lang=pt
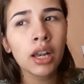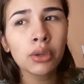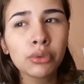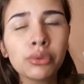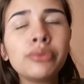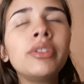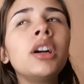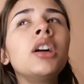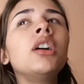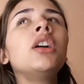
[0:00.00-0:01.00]
luva
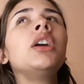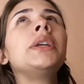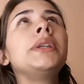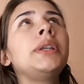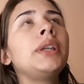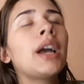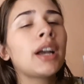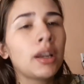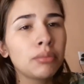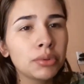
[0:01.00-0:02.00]
e
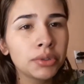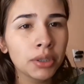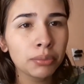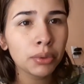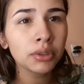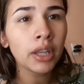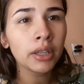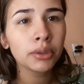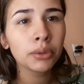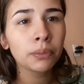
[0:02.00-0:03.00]
aquela blusinha por
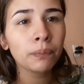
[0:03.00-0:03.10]
dentro.